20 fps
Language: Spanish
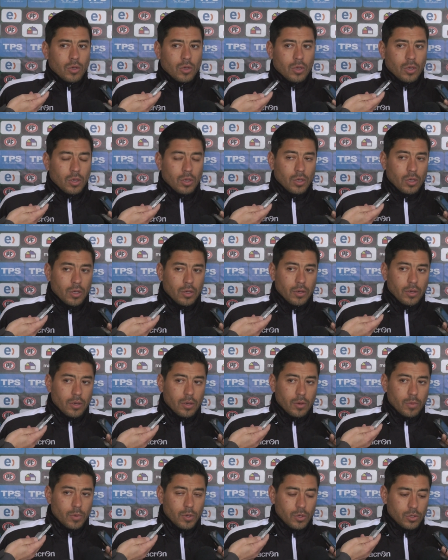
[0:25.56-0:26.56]

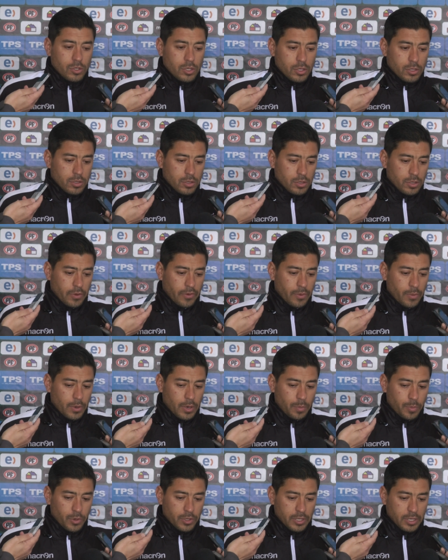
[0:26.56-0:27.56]
eh, bueno, sí, sabemos
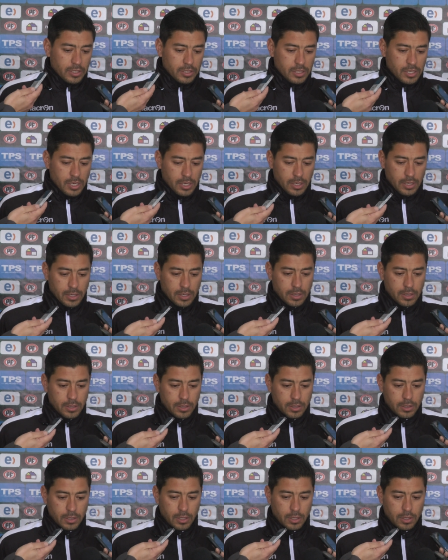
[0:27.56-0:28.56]
la importancia
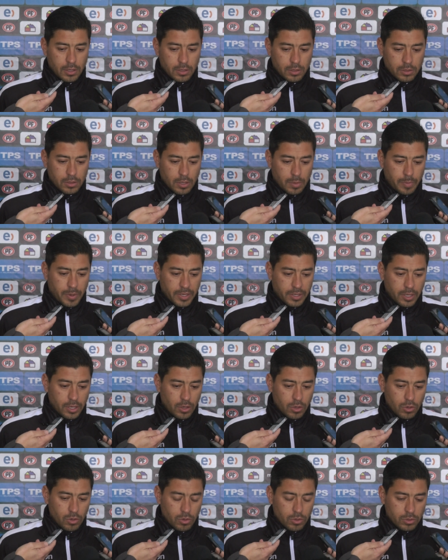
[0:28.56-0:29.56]
del
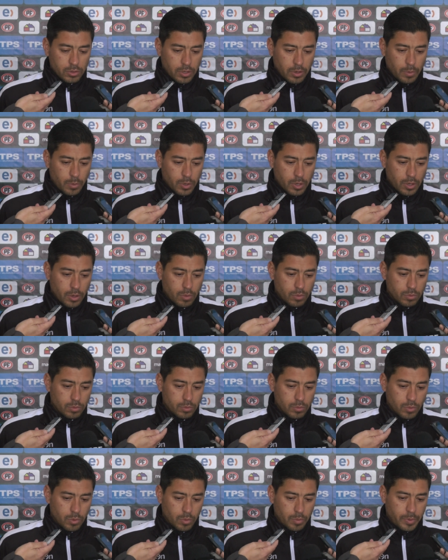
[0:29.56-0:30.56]
partido, sabemos que es
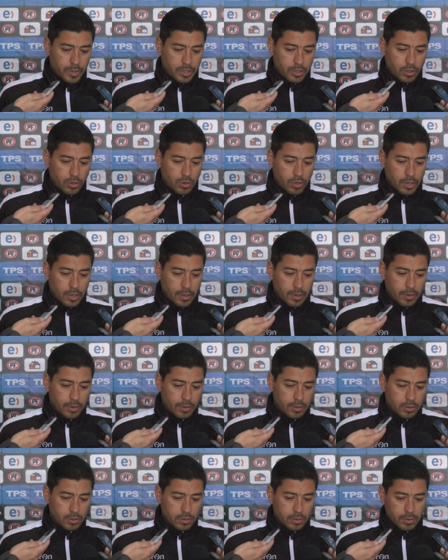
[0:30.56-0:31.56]
un, un partido que
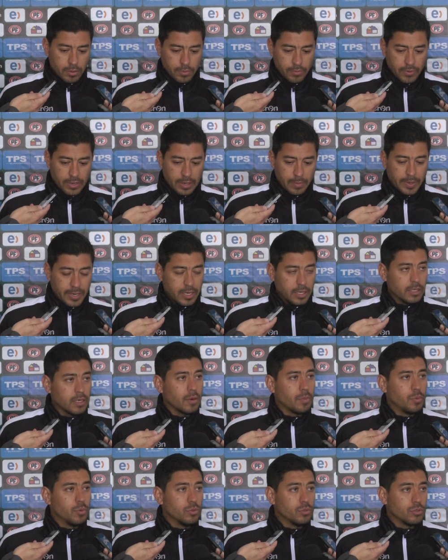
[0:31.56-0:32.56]
vale más que
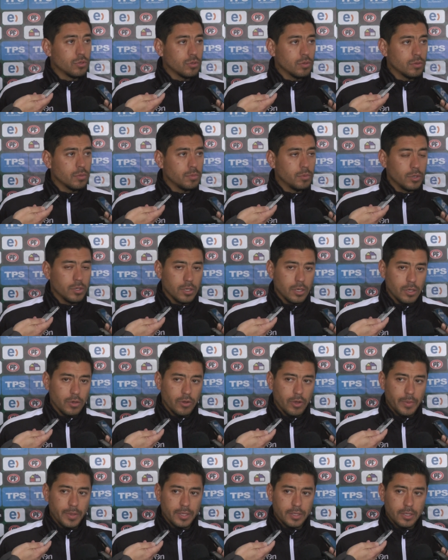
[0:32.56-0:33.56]
tres puntos, porque
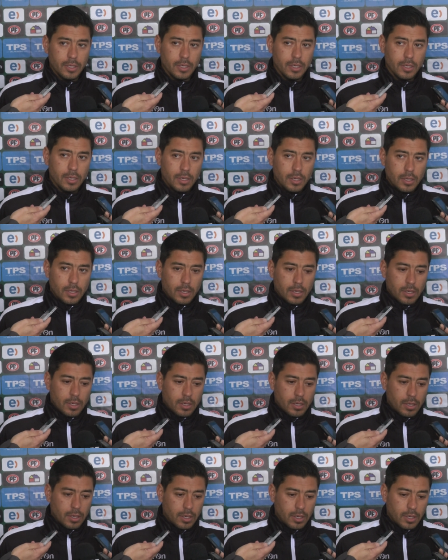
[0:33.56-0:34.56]
obviamente
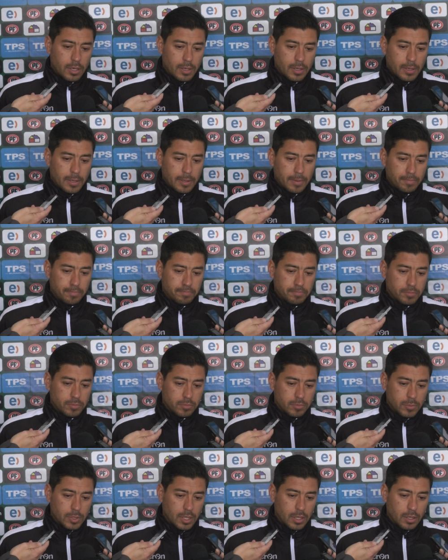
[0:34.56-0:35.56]
eh,
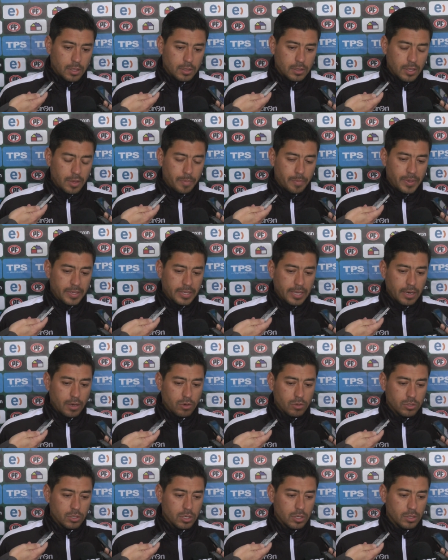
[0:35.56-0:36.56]
de,
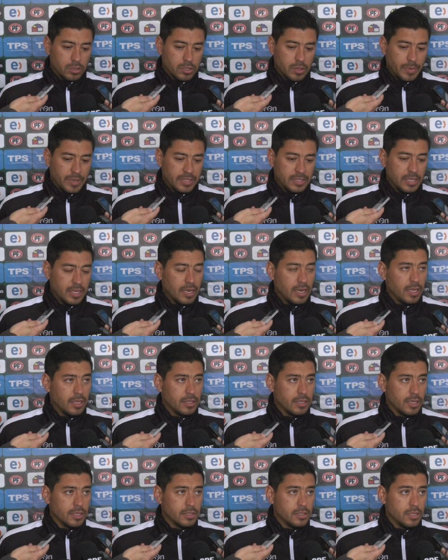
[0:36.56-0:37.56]
empatarlo se, mantiene la
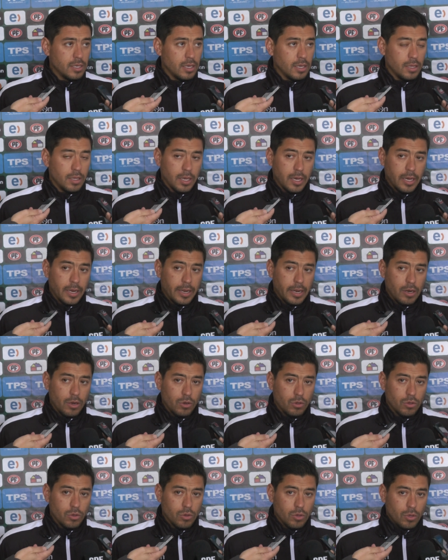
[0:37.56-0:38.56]
distancia, de
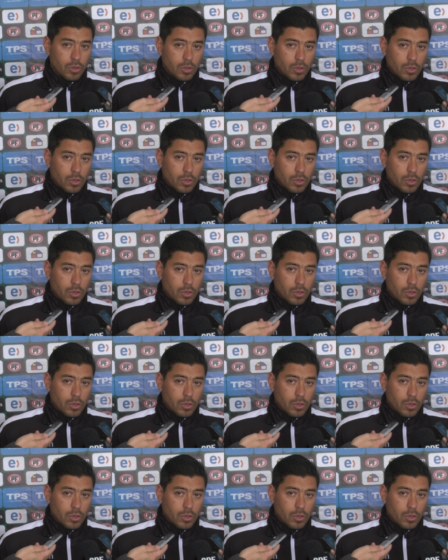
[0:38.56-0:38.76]
ganarlo